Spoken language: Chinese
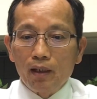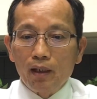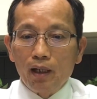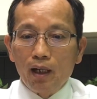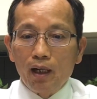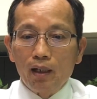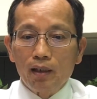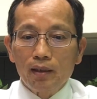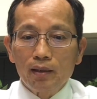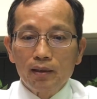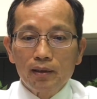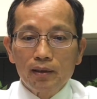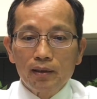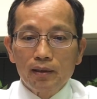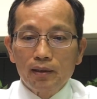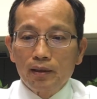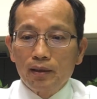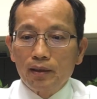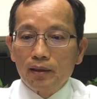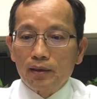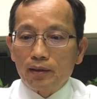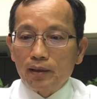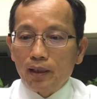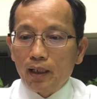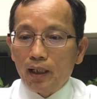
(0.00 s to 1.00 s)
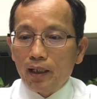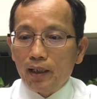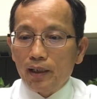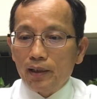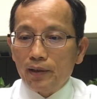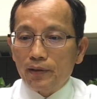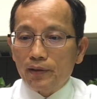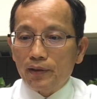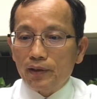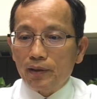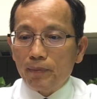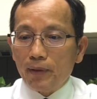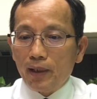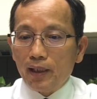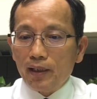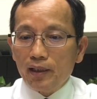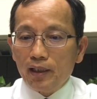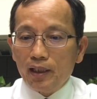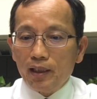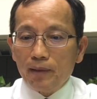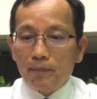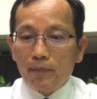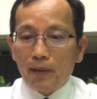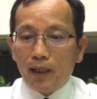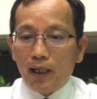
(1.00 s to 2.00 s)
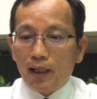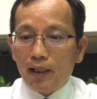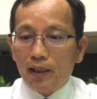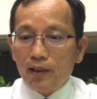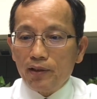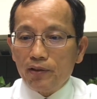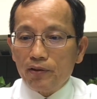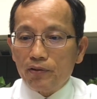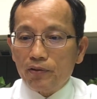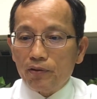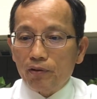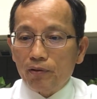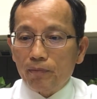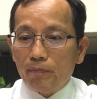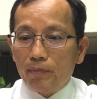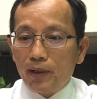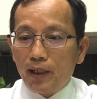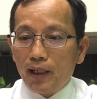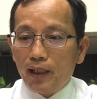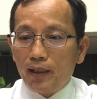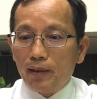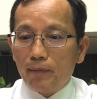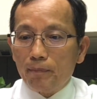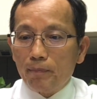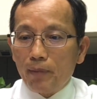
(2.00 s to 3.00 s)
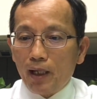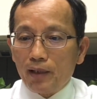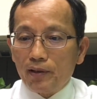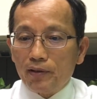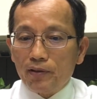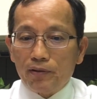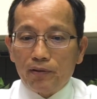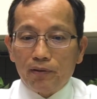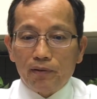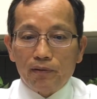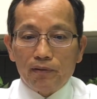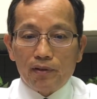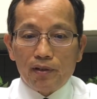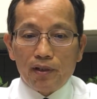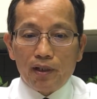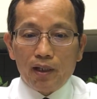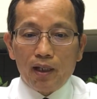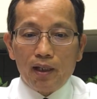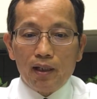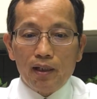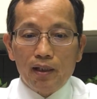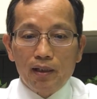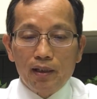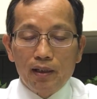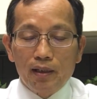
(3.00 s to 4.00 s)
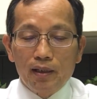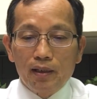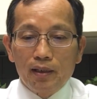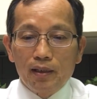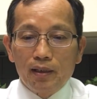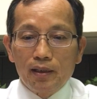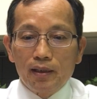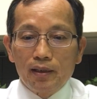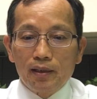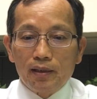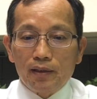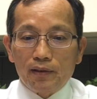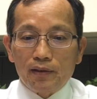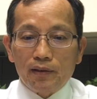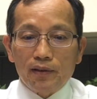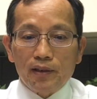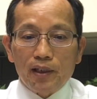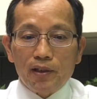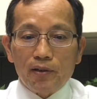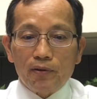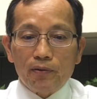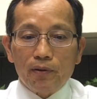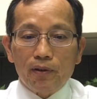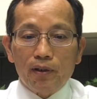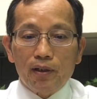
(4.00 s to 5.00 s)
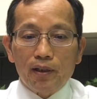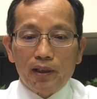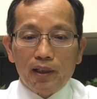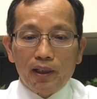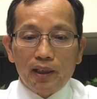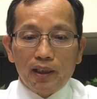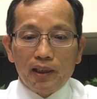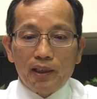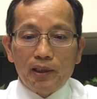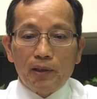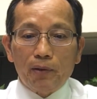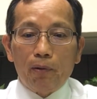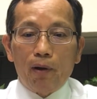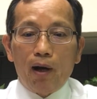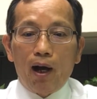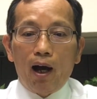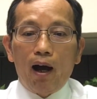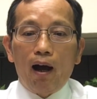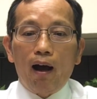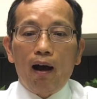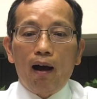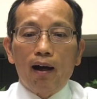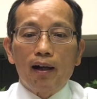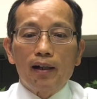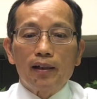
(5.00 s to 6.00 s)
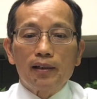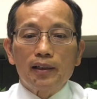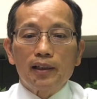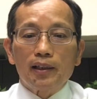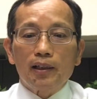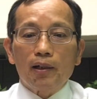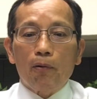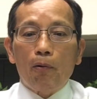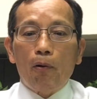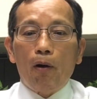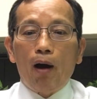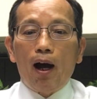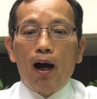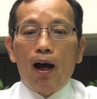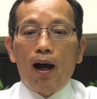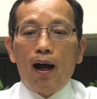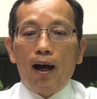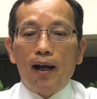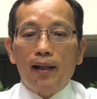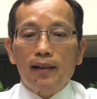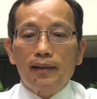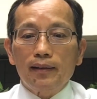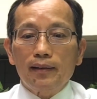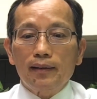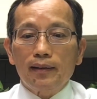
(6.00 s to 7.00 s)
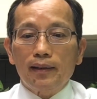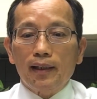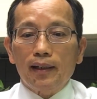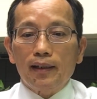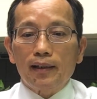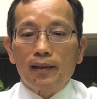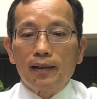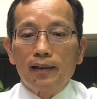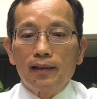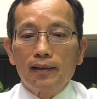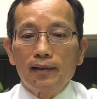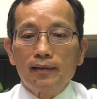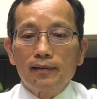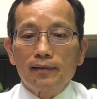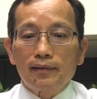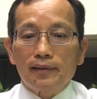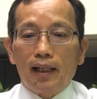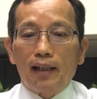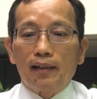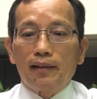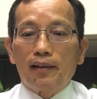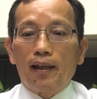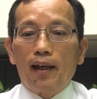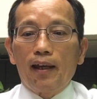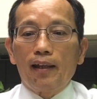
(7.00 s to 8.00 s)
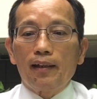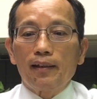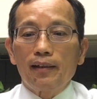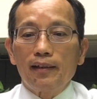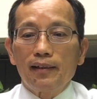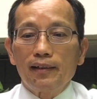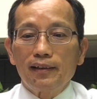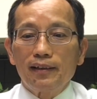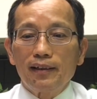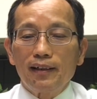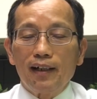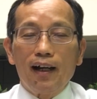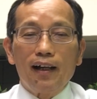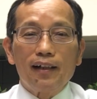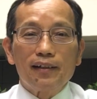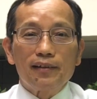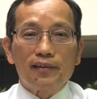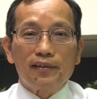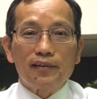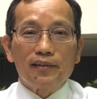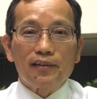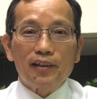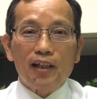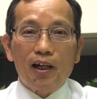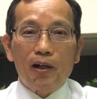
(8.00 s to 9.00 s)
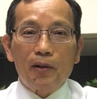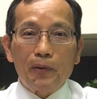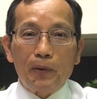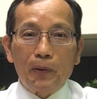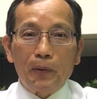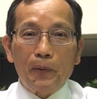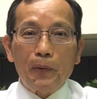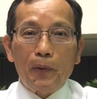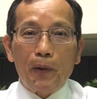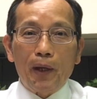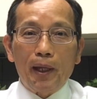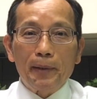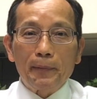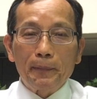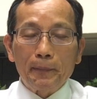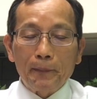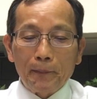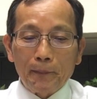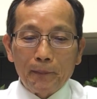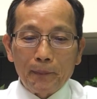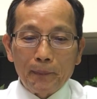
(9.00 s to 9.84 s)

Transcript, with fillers: 啊，在诗篇一百一十九篇八十九节，诗人说：“耶和华你的话安定在天，啊，直到永远。”